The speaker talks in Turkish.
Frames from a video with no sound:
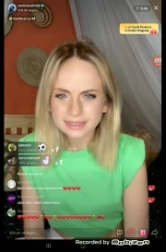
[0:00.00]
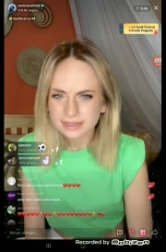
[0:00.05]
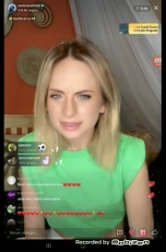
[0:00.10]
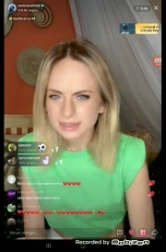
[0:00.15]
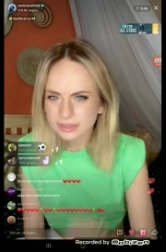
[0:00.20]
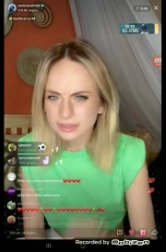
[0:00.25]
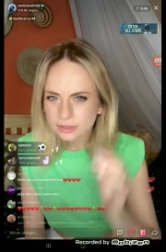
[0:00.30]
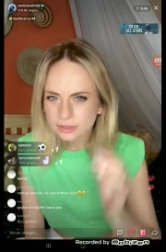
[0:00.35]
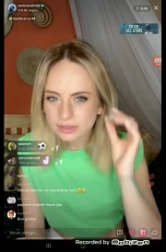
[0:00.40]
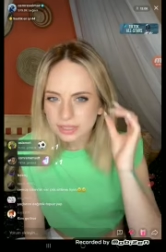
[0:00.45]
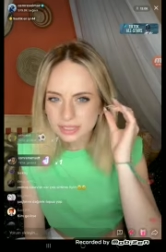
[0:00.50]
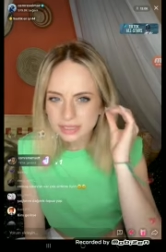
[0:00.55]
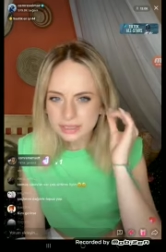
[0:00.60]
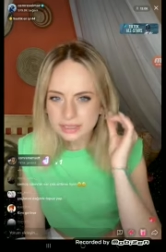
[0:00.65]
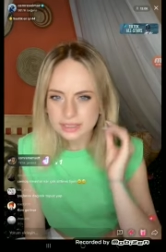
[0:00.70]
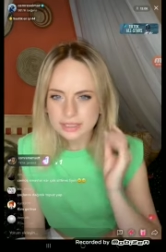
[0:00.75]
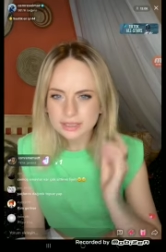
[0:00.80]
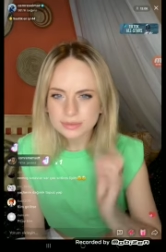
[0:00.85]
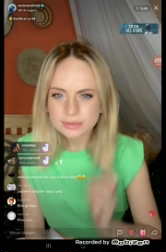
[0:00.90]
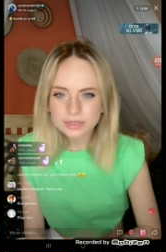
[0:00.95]
Şuradan
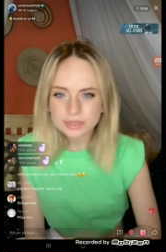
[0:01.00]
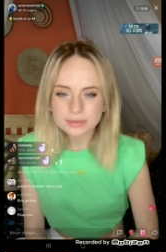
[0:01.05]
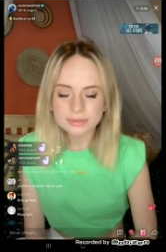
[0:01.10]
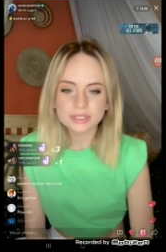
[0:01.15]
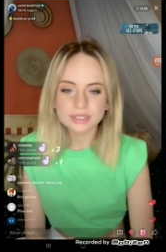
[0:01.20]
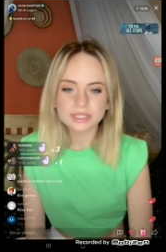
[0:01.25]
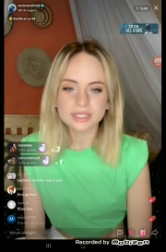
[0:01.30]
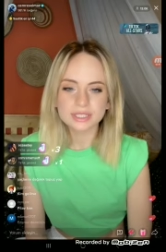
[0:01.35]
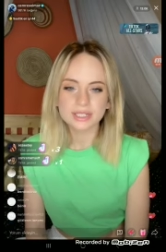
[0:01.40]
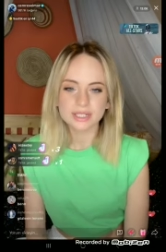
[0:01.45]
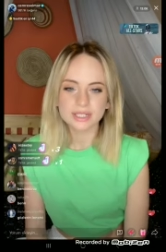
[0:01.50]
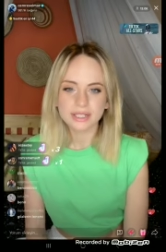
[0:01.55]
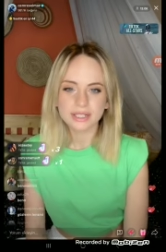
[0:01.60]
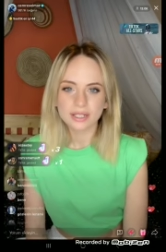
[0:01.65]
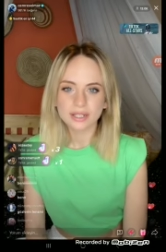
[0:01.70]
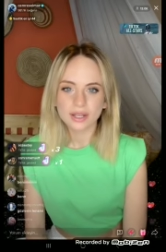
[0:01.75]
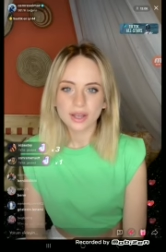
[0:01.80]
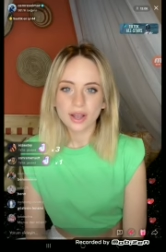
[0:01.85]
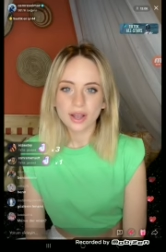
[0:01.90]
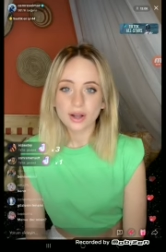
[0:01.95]
saçım çıkmış.
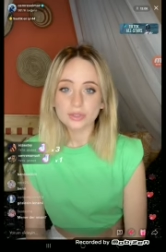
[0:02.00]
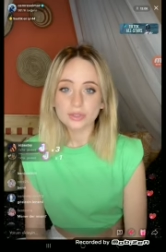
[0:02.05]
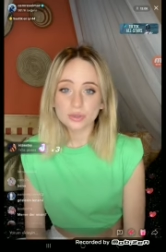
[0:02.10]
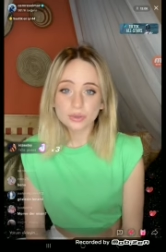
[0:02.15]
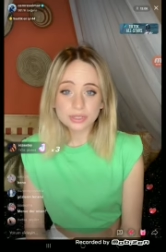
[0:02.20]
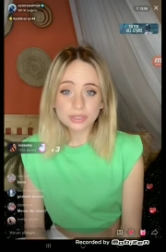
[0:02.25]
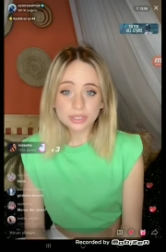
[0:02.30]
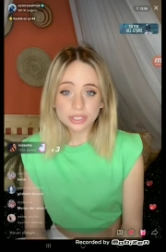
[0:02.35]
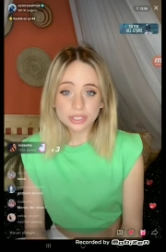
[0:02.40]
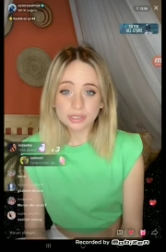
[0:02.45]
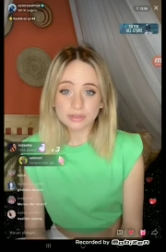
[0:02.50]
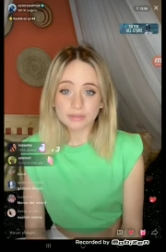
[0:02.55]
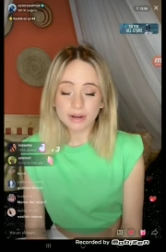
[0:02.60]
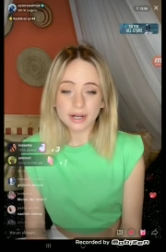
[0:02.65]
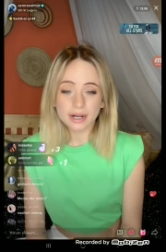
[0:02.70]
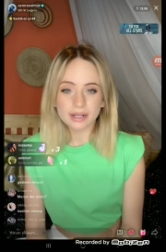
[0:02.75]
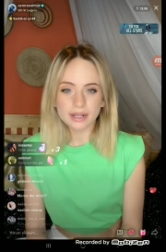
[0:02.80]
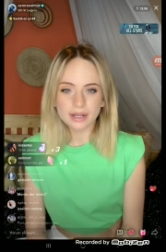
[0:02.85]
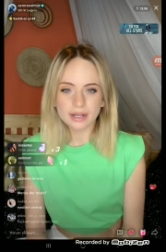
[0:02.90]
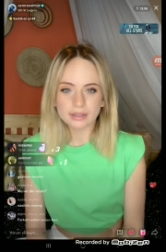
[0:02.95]
Çok ışık var
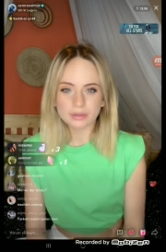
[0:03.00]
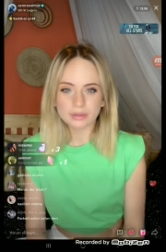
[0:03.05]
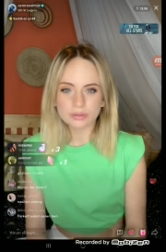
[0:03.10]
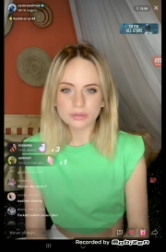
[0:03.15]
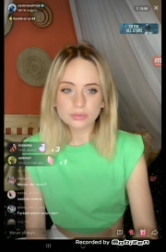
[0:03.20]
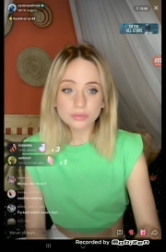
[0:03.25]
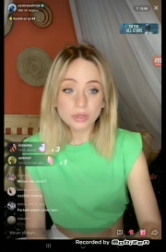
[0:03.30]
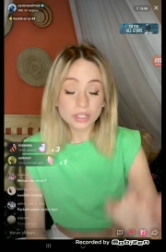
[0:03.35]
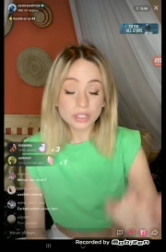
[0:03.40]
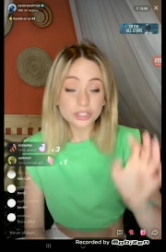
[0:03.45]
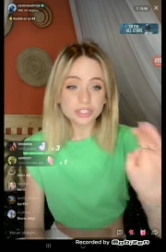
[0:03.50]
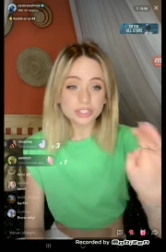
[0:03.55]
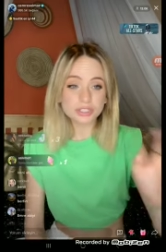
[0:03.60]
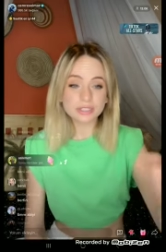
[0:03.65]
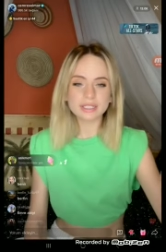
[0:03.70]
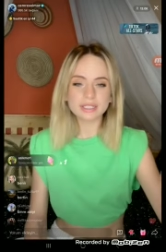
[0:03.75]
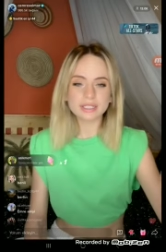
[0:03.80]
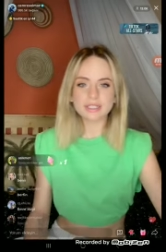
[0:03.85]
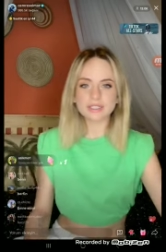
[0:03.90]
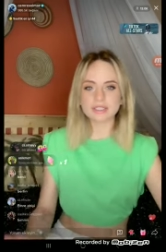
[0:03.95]
ya. Gözümü aşırı
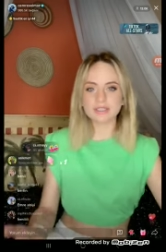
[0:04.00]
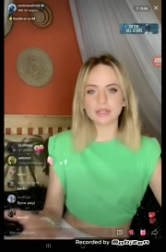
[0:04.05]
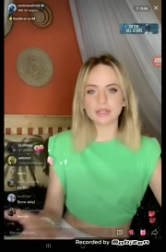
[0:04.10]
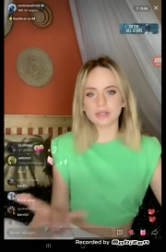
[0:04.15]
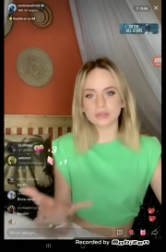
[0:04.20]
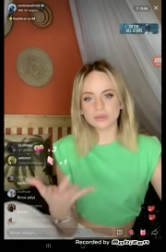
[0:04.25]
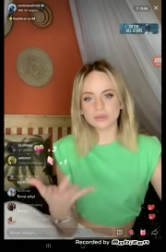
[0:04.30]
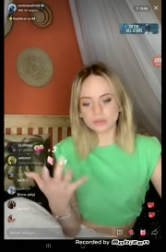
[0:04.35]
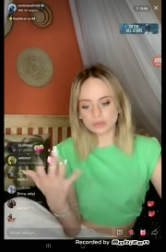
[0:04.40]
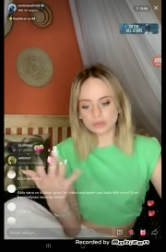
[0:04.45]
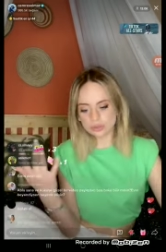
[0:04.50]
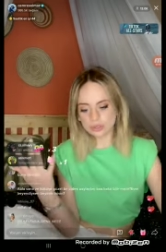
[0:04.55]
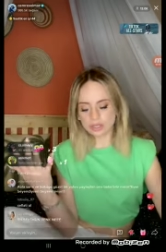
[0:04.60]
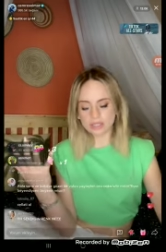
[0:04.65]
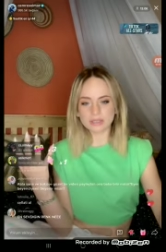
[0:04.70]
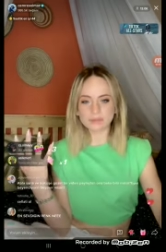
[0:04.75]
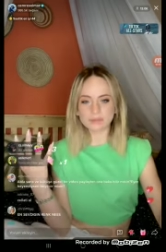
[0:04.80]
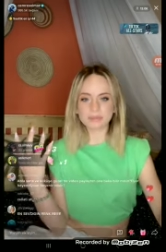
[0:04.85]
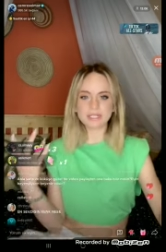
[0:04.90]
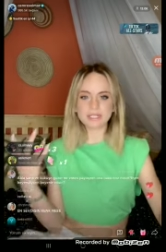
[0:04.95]
derecede alıyor şu
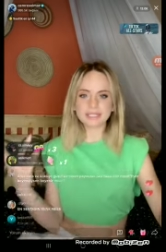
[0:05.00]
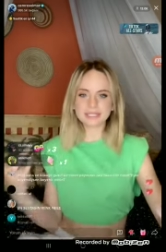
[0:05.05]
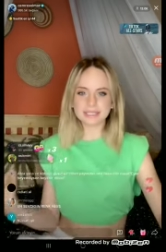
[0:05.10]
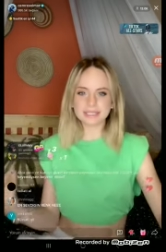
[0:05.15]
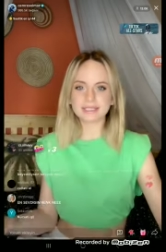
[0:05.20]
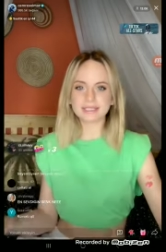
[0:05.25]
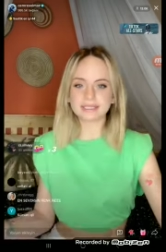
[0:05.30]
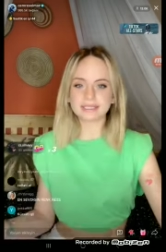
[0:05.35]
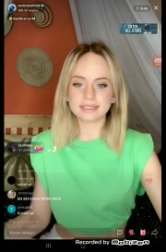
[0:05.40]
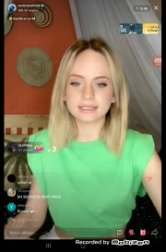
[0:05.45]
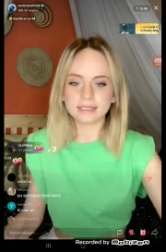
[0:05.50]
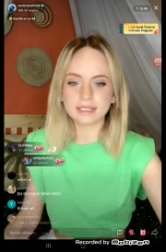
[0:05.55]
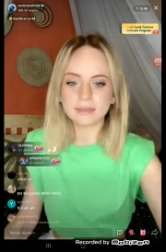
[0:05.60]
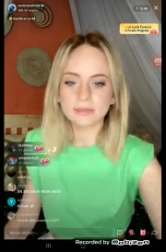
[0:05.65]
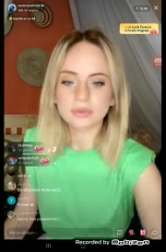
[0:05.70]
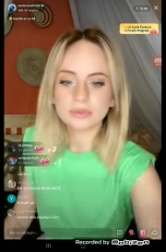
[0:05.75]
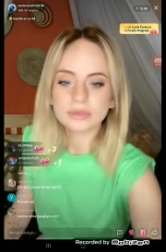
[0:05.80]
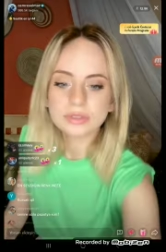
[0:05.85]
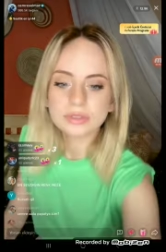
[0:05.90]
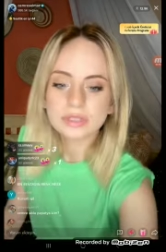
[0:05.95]
anda. Birazcık kısacağım
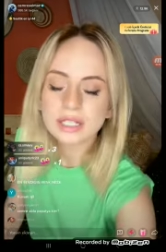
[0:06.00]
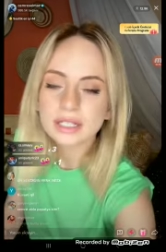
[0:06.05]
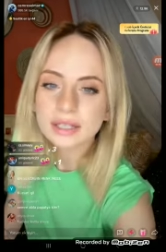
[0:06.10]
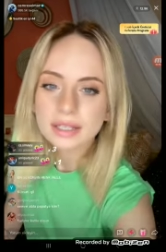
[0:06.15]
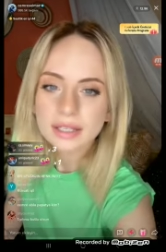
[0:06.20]
o yüzden.